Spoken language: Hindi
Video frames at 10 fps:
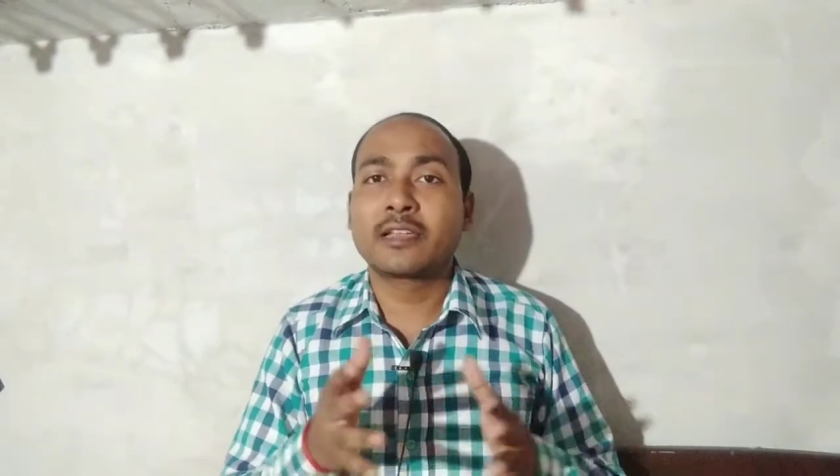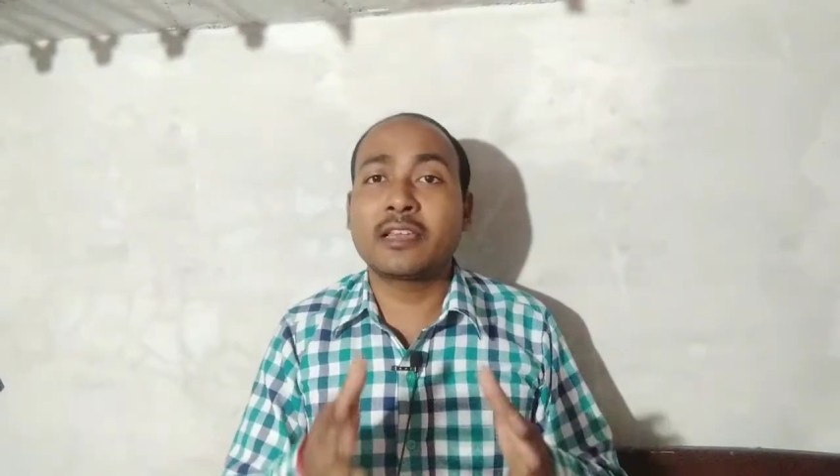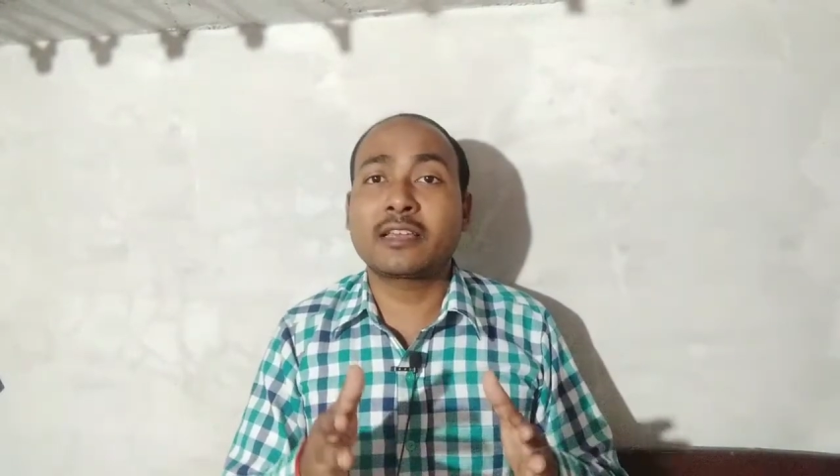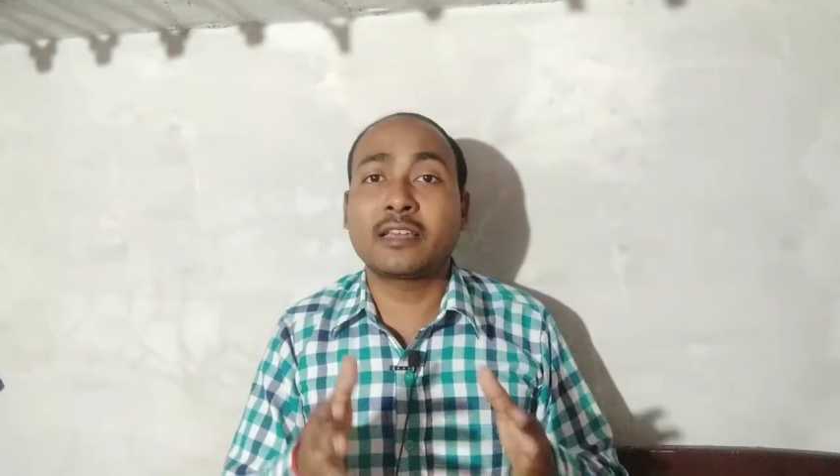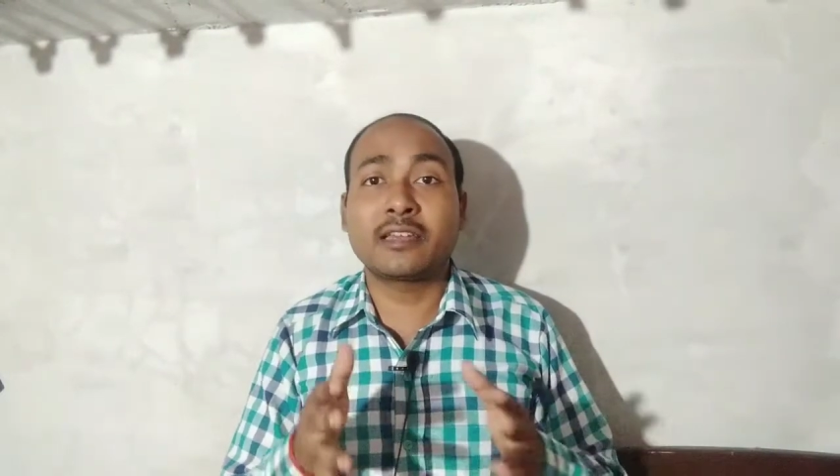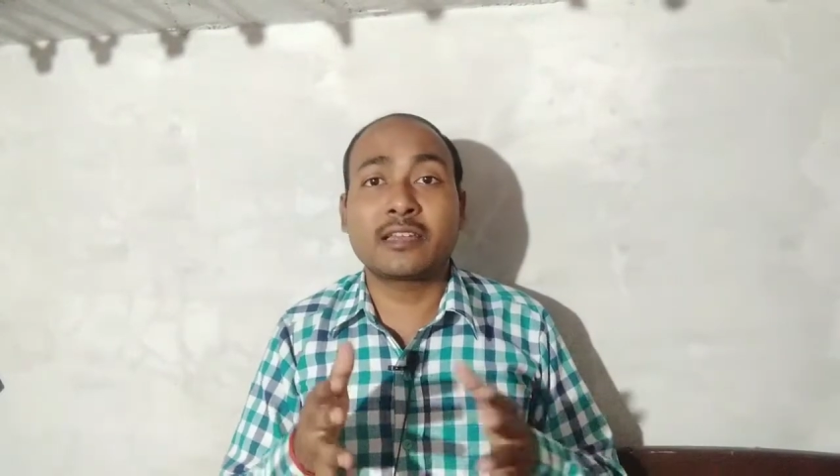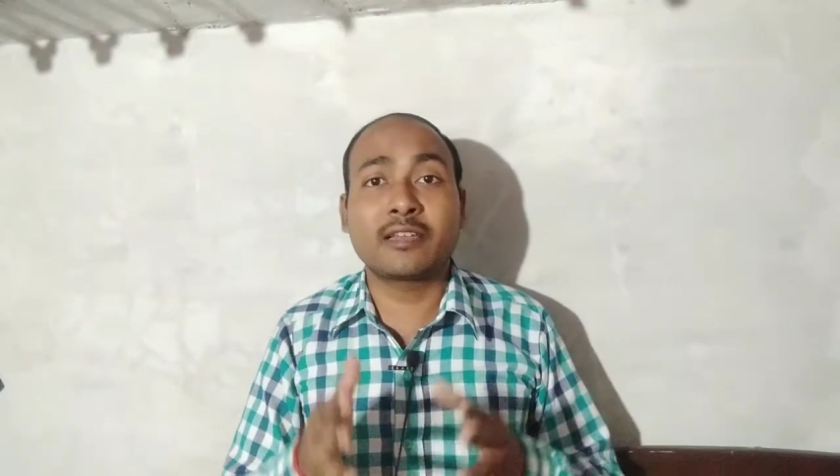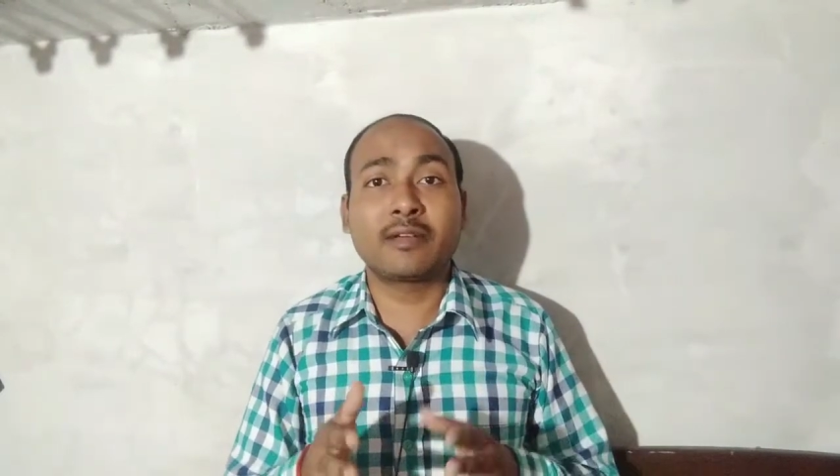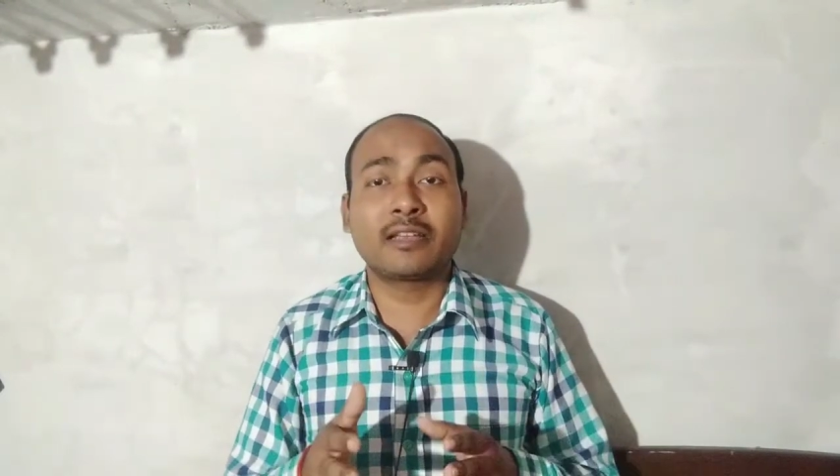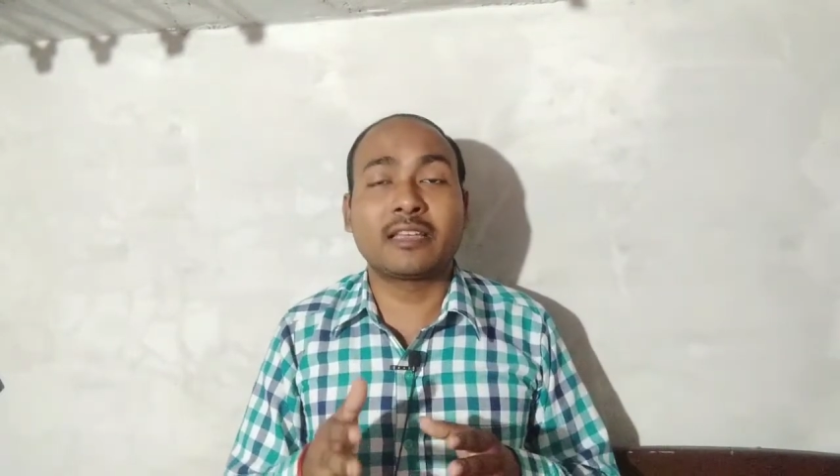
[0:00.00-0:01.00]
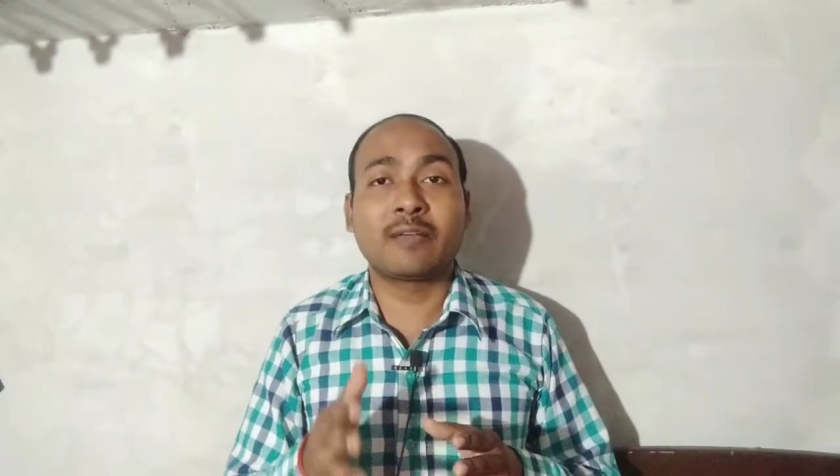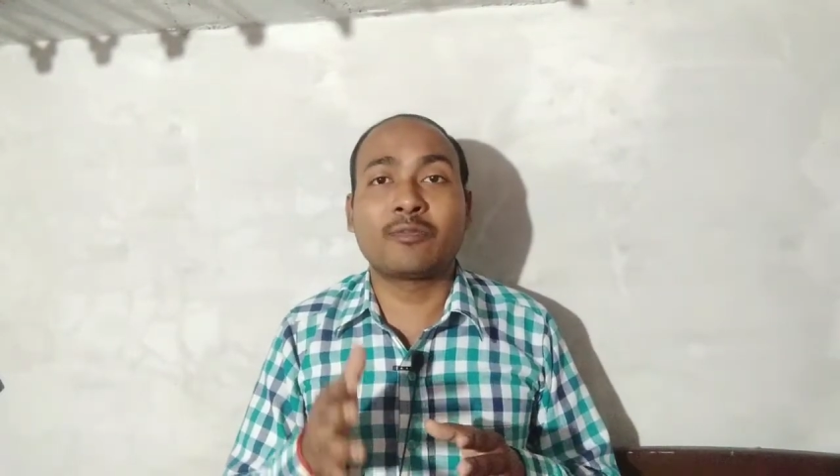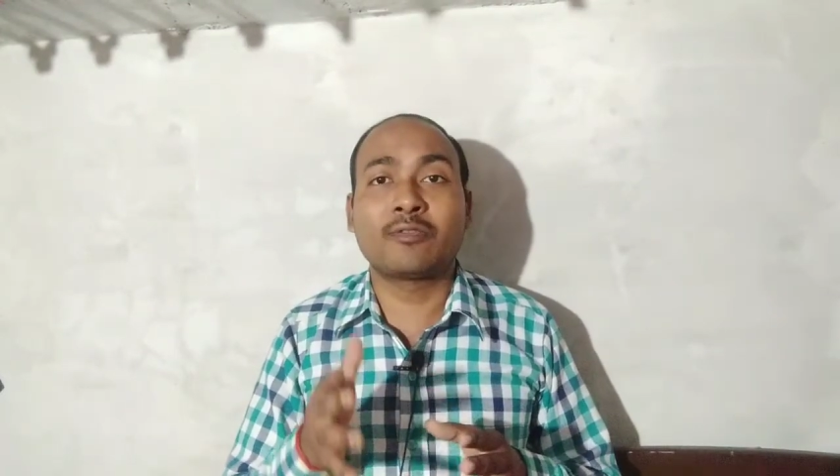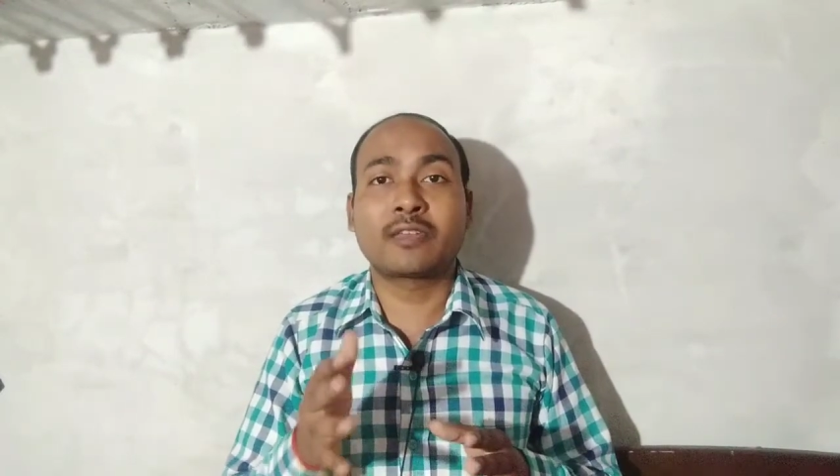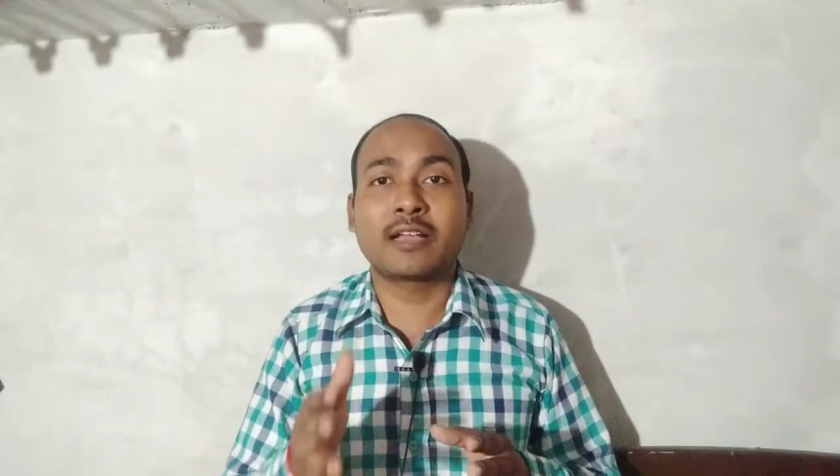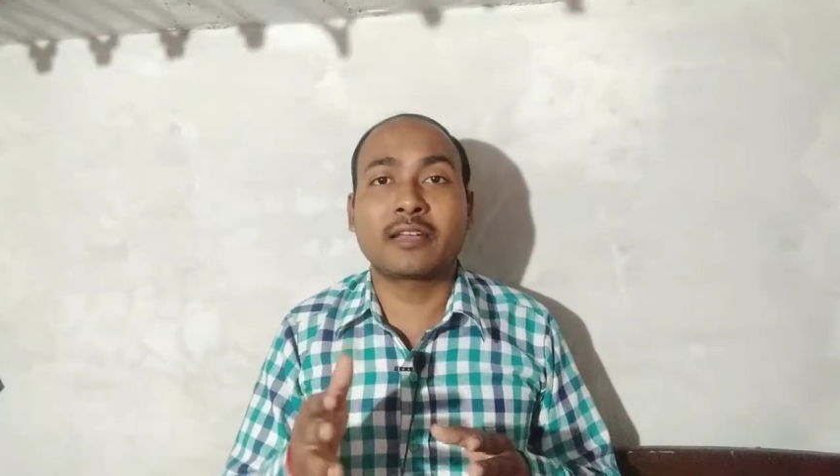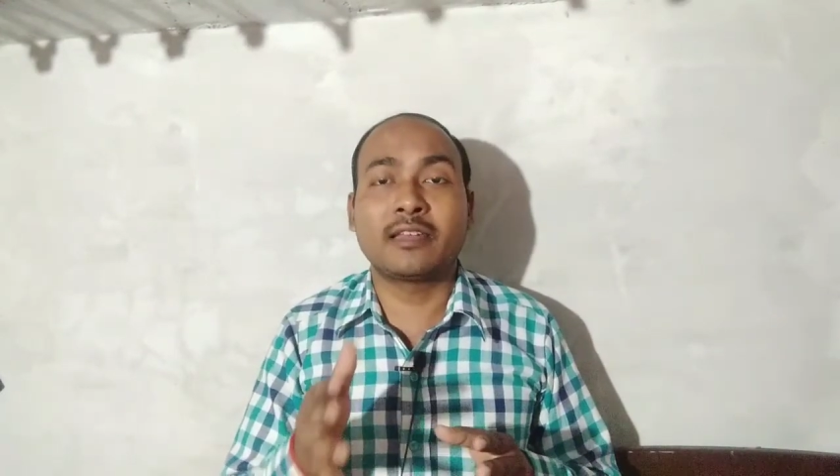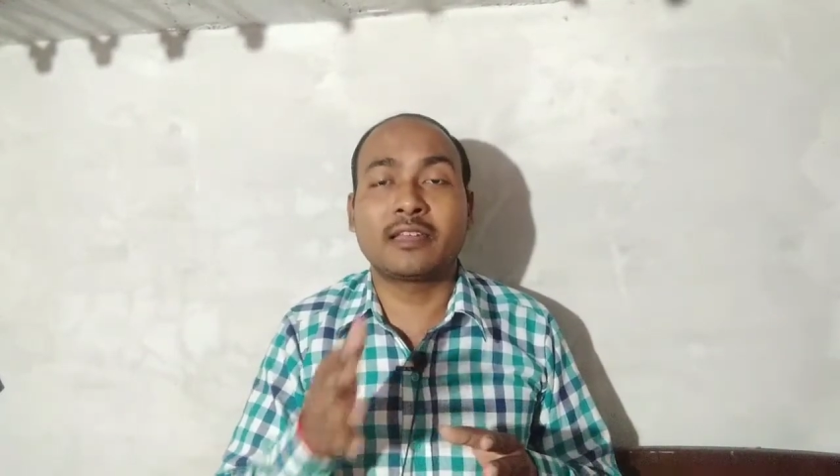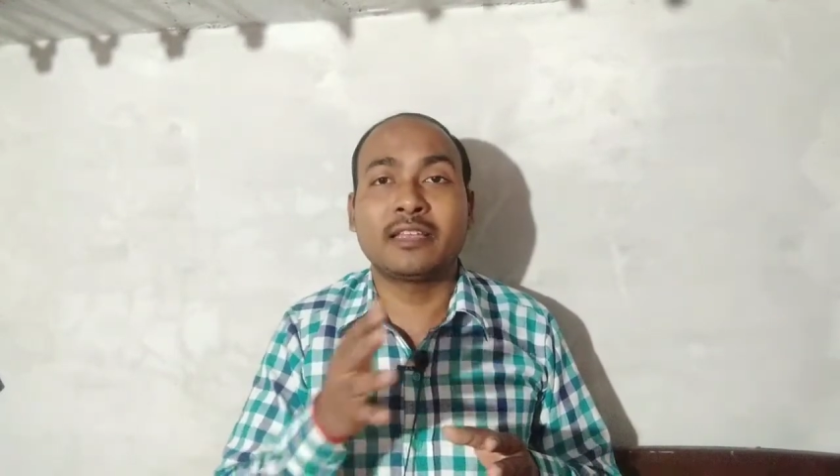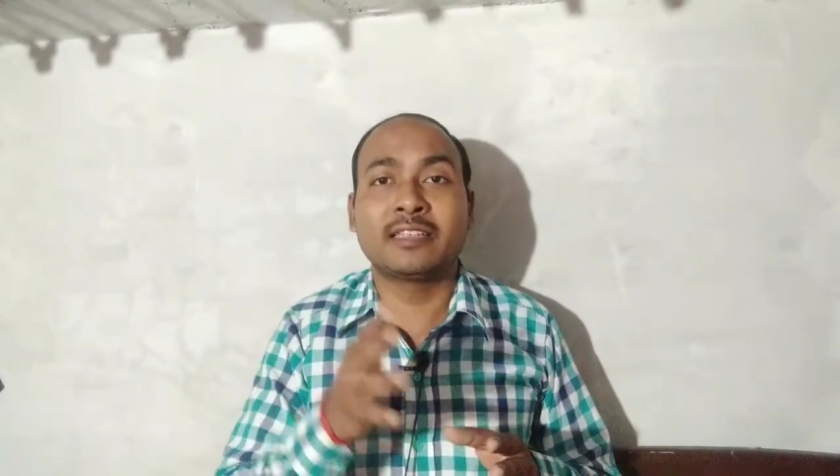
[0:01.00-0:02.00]
क्लिक करने के बाद आप लोग क्या
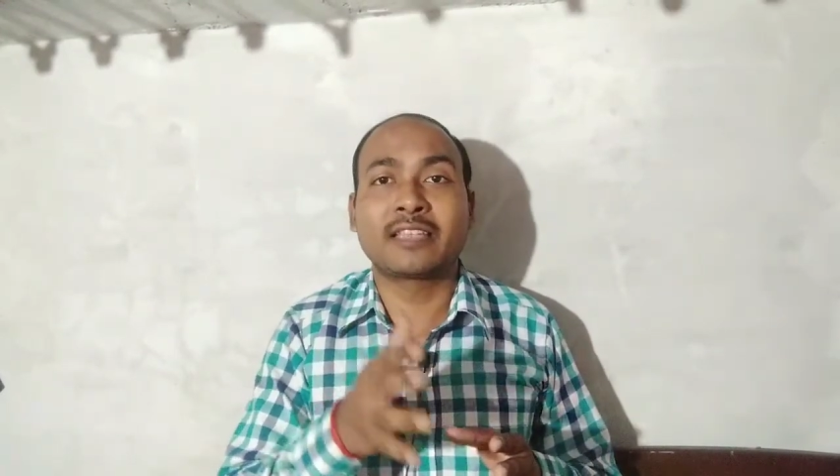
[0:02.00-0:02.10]
करेंगे